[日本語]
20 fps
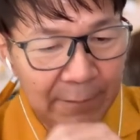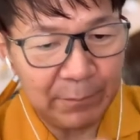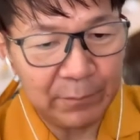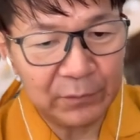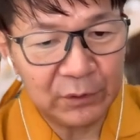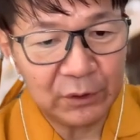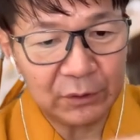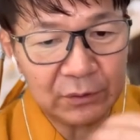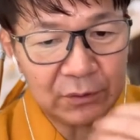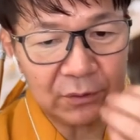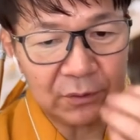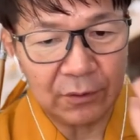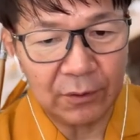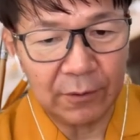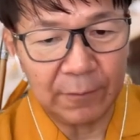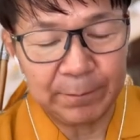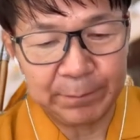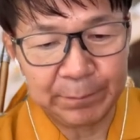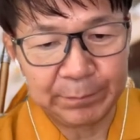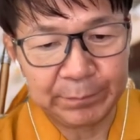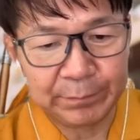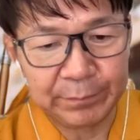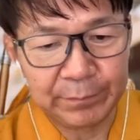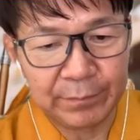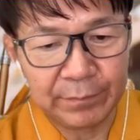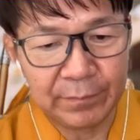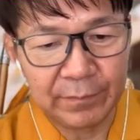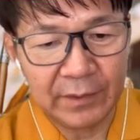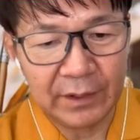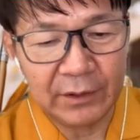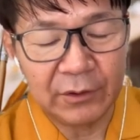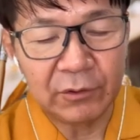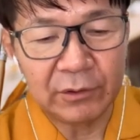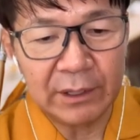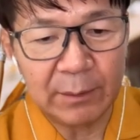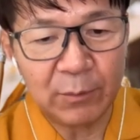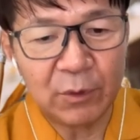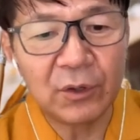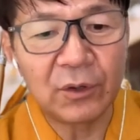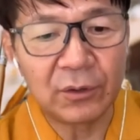ちょっとこういろん
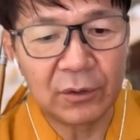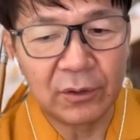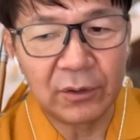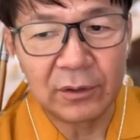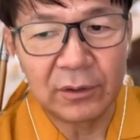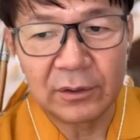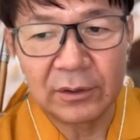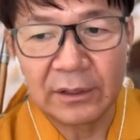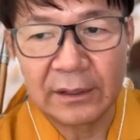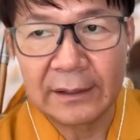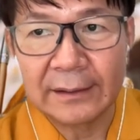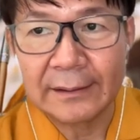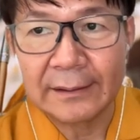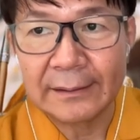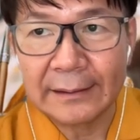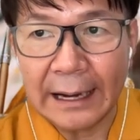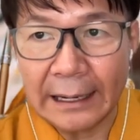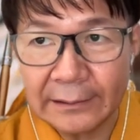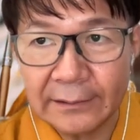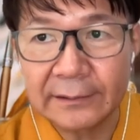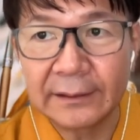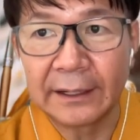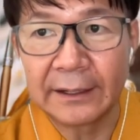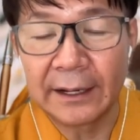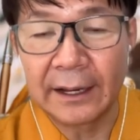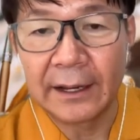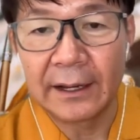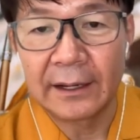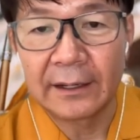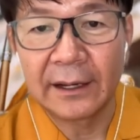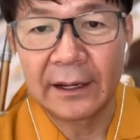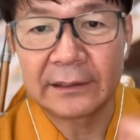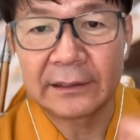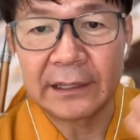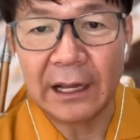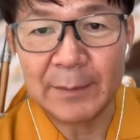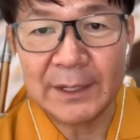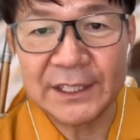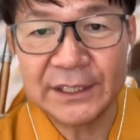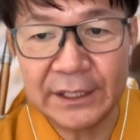なものを買ってね、
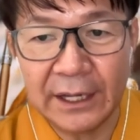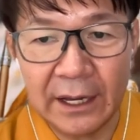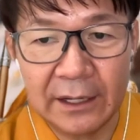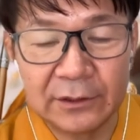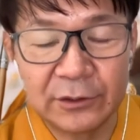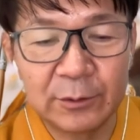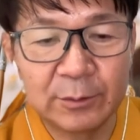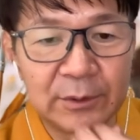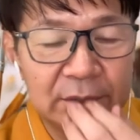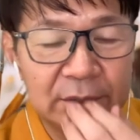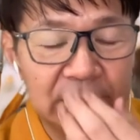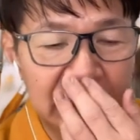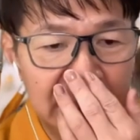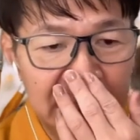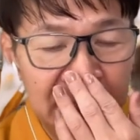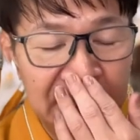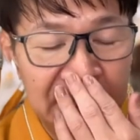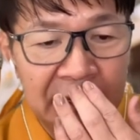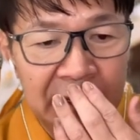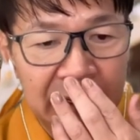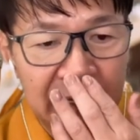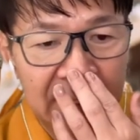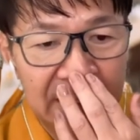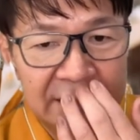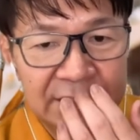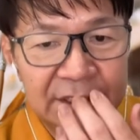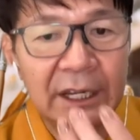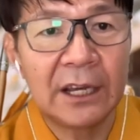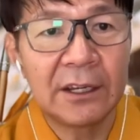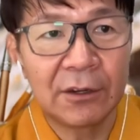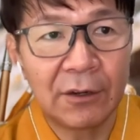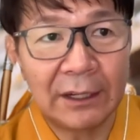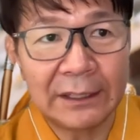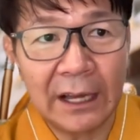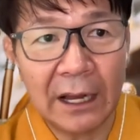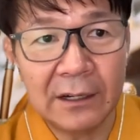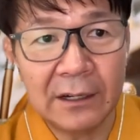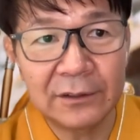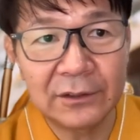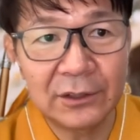試して自分に刺激を
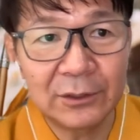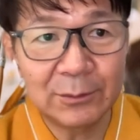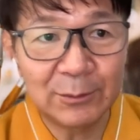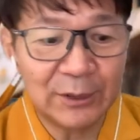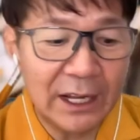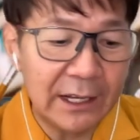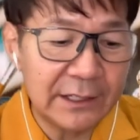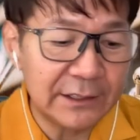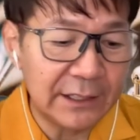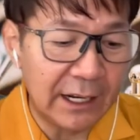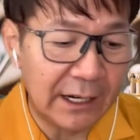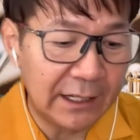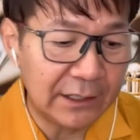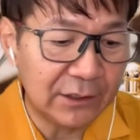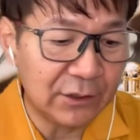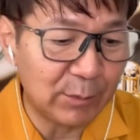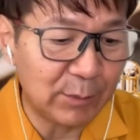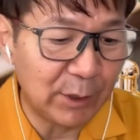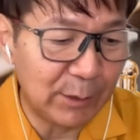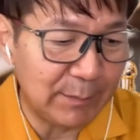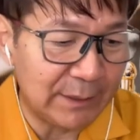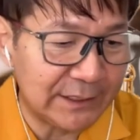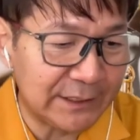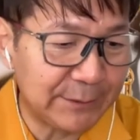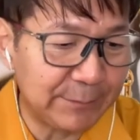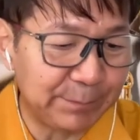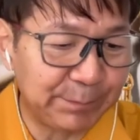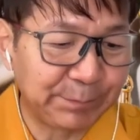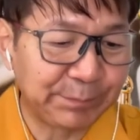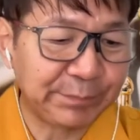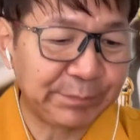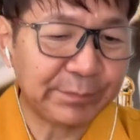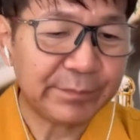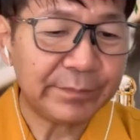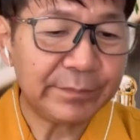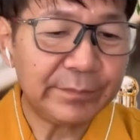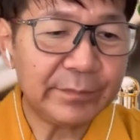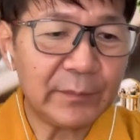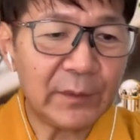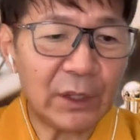与えるっていうのも大事かなと思います。
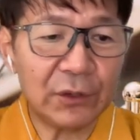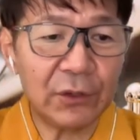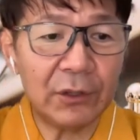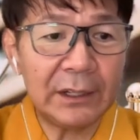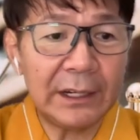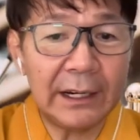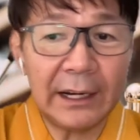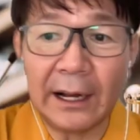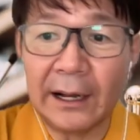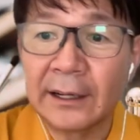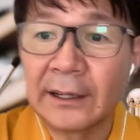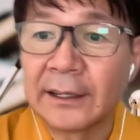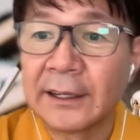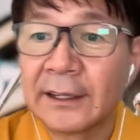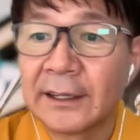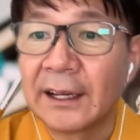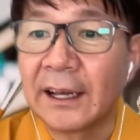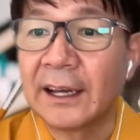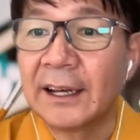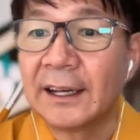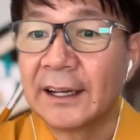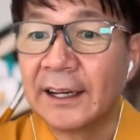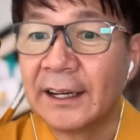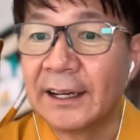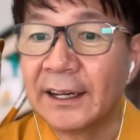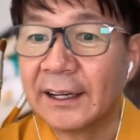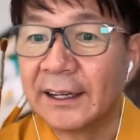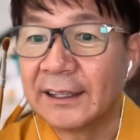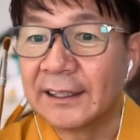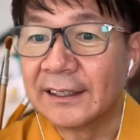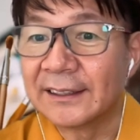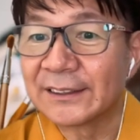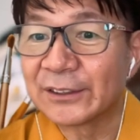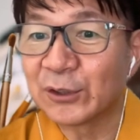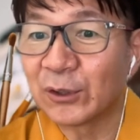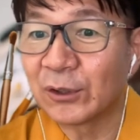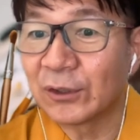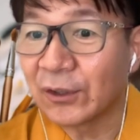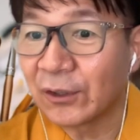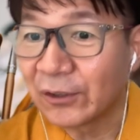それから、えー、
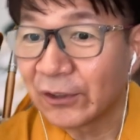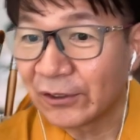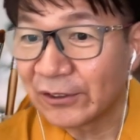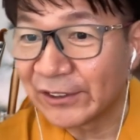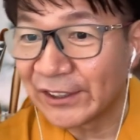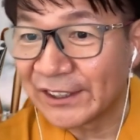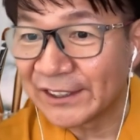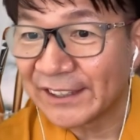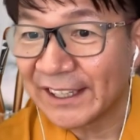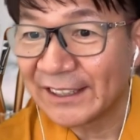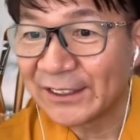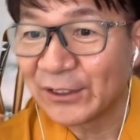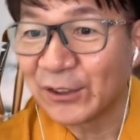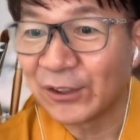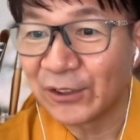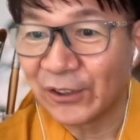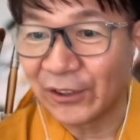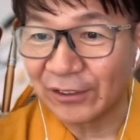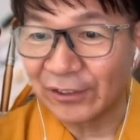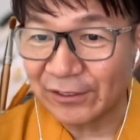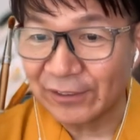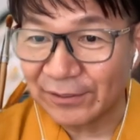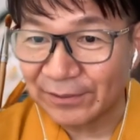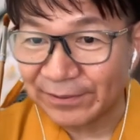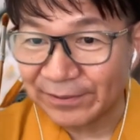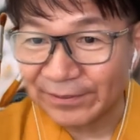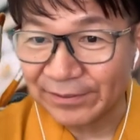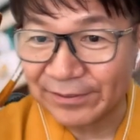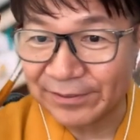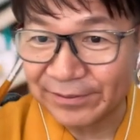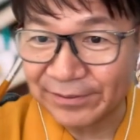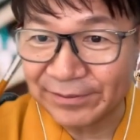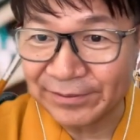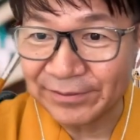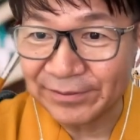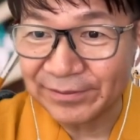想像力ですね、想像力、うん